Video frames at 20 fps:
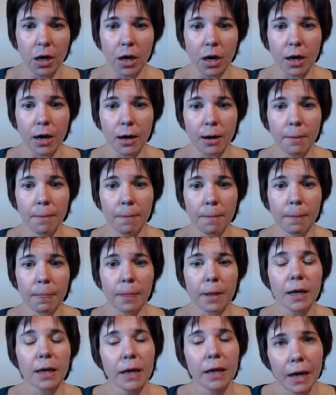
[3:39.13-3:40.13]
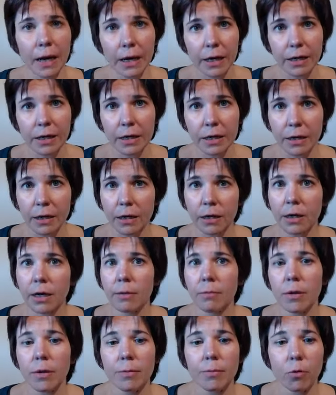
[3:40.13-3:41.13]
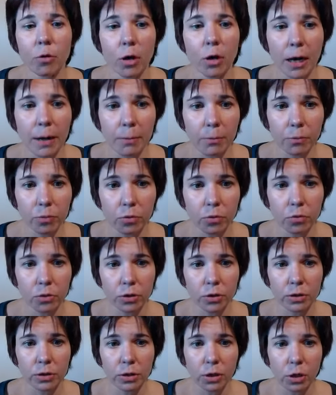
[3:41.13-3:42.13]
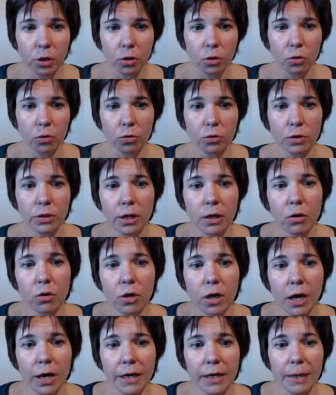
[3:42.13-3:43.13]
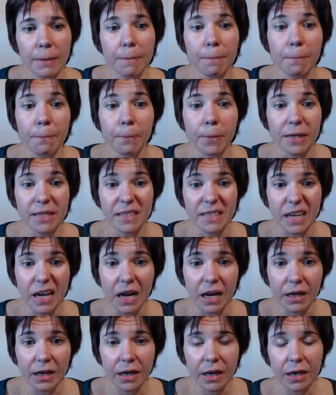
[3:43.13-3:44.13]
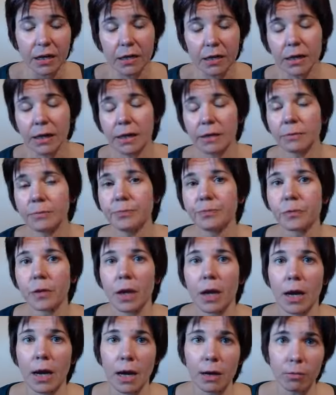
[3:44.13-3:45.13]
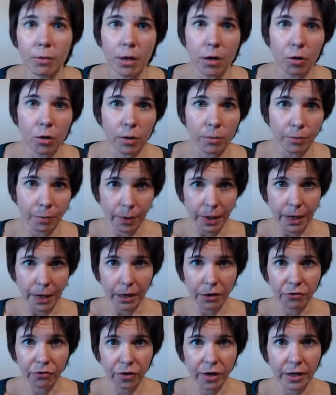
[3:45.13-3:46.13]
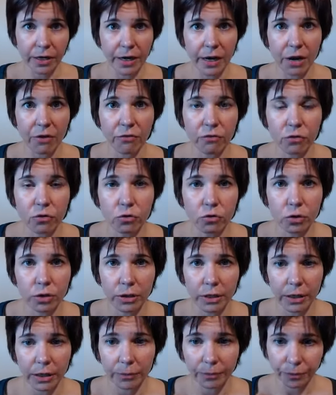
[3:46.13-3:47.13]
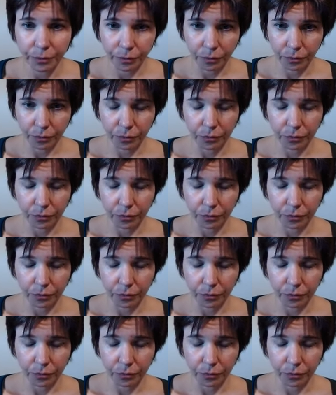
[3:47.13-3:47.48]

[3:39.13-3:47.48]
am Kleinhirn, am Hippocampus und auch an den Basalganglien, aber auch im peripheren Nervensystem,